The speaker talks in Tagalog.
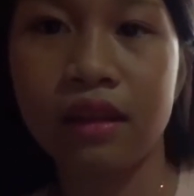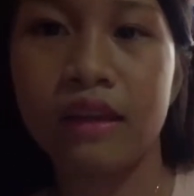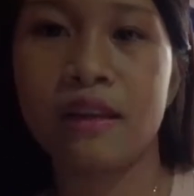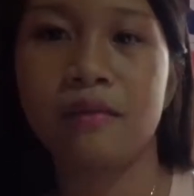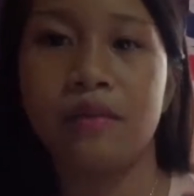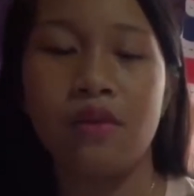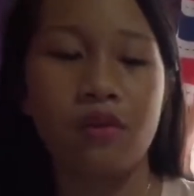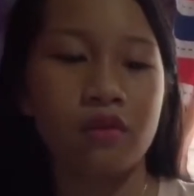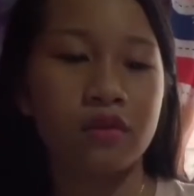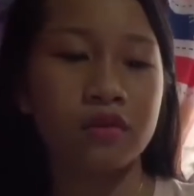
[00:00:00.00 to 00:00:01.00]
Ayan
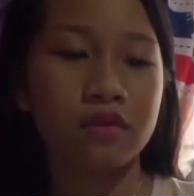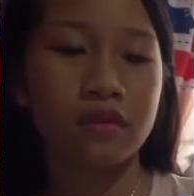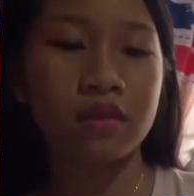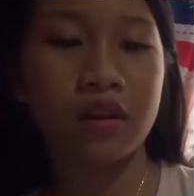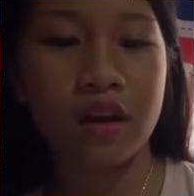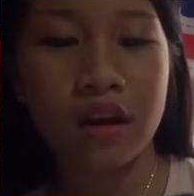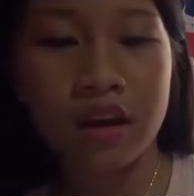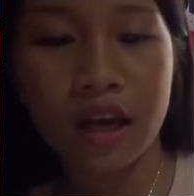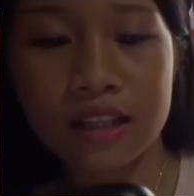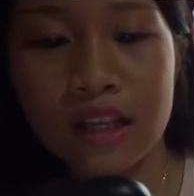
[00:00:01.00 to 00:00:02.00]
po
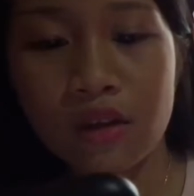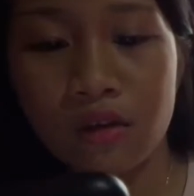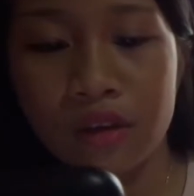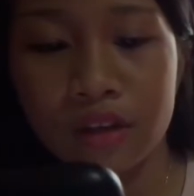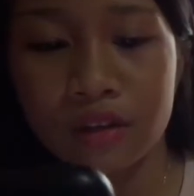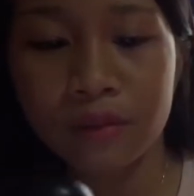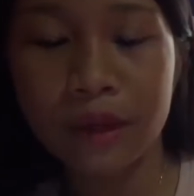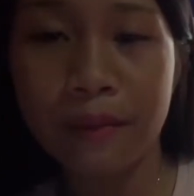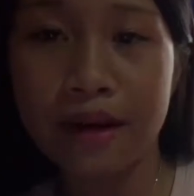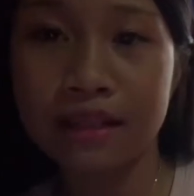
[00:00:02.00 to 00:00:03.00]
kasalukuyan kong
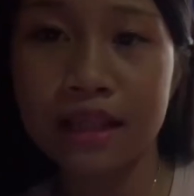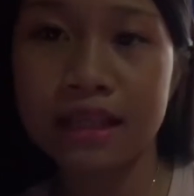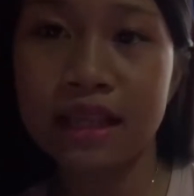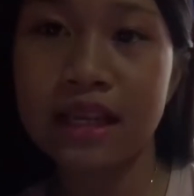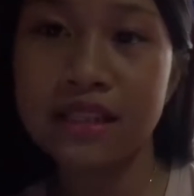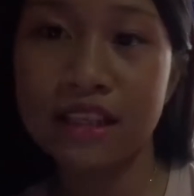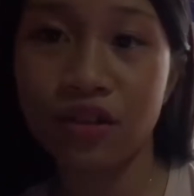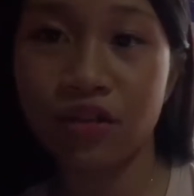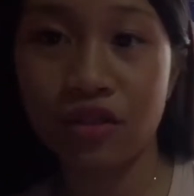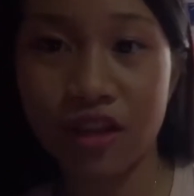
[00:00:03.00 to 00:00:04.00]
binabasa is His
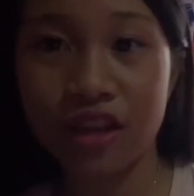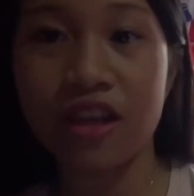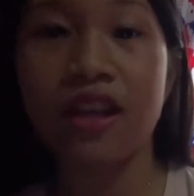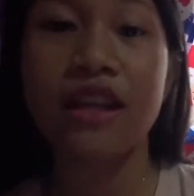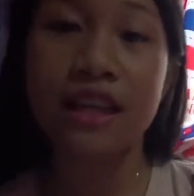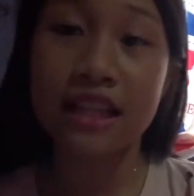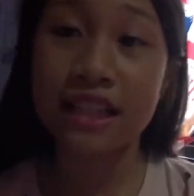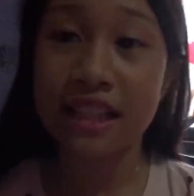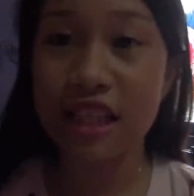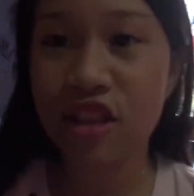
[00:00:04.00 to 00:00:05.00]
Into Her
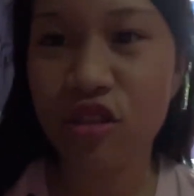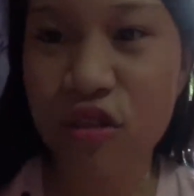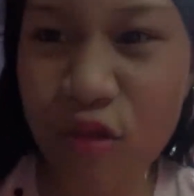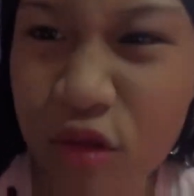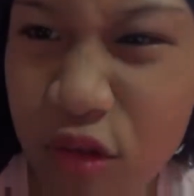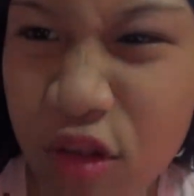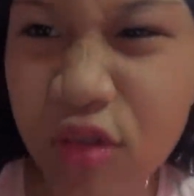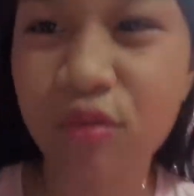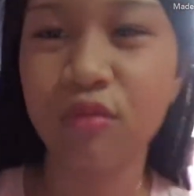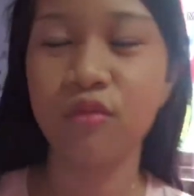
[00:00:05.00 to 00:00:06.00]
Season
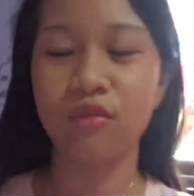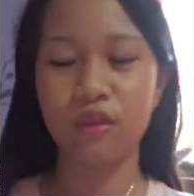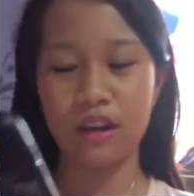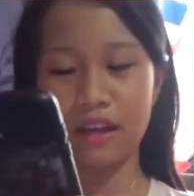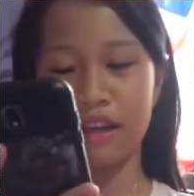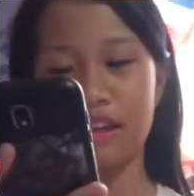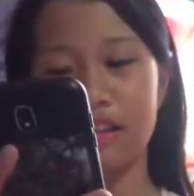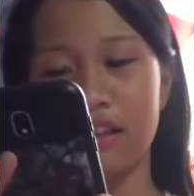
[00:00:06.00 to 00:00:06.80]
2. Ayan.